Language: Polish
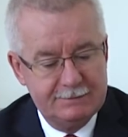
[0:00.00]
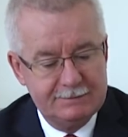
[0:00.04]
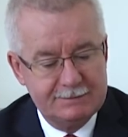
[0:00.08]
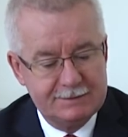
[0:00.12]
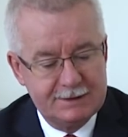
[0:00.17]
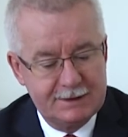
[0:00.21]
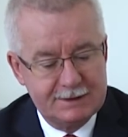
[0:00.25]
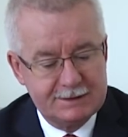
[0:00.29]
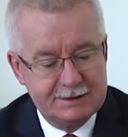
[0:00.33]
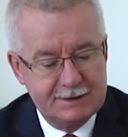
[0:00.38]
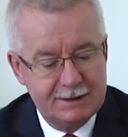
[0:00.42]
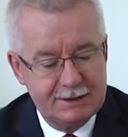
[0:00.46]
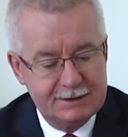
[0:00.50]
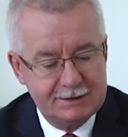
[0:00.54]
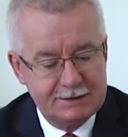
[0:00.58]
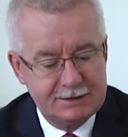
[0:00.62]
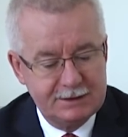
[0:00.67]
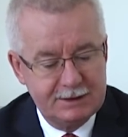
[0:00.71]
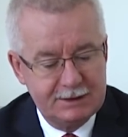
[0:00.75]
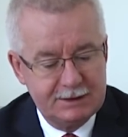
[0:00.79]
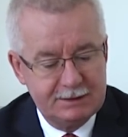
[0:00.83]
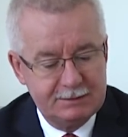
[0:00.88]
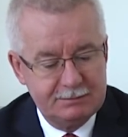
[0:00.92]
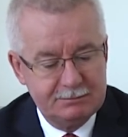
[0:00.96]
w
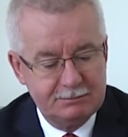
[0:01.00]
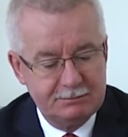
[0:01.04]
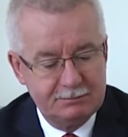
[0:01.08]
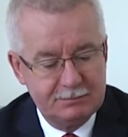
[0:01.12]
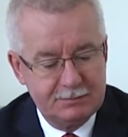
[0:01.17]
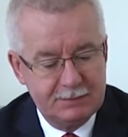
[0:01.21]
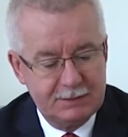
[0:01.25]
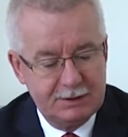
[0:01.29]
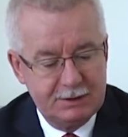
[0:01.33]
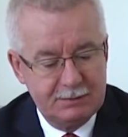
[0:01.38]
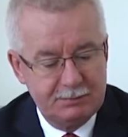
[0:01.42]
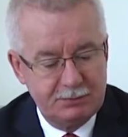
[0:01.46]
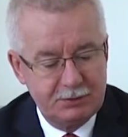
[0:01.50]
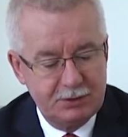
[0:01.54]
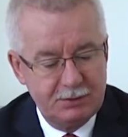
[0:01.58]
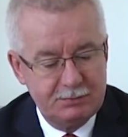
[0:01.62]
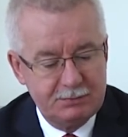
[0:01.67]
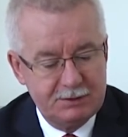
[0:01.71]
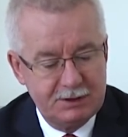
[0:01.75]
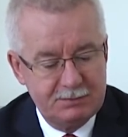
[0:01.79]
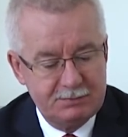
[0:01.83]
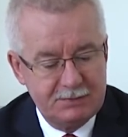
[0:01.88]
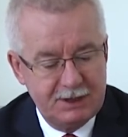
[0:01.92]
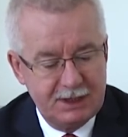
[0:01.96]
zasadzie e,
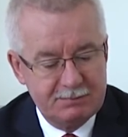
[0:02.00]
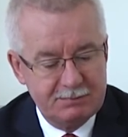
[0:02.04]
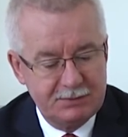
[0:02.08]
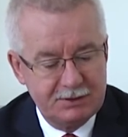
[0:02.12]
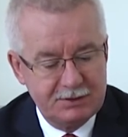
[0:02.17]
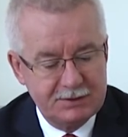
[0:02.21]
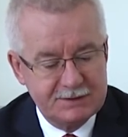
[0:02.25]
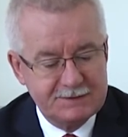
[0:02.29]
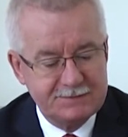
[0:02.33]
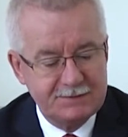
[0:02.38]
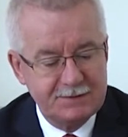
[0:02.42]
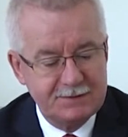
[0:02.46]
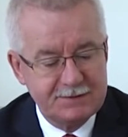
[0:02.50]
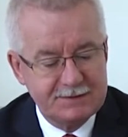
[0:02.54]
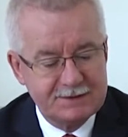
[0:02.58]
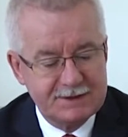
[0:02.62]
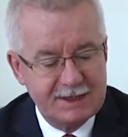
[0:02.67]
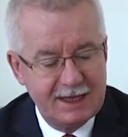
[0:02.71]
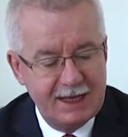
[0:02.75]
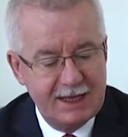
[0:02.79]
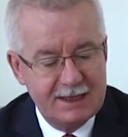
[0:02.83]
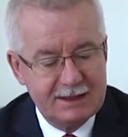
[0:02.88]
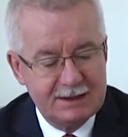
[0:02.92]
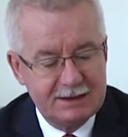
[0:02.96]
problem jakby
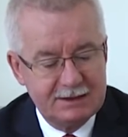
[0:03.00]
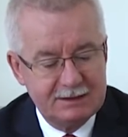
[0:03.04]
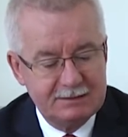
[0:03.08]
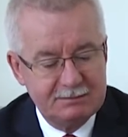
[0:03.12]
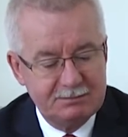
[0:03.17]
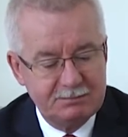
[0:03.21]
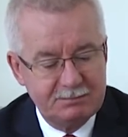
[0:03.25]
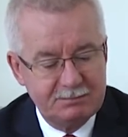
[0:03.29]
rozwiązany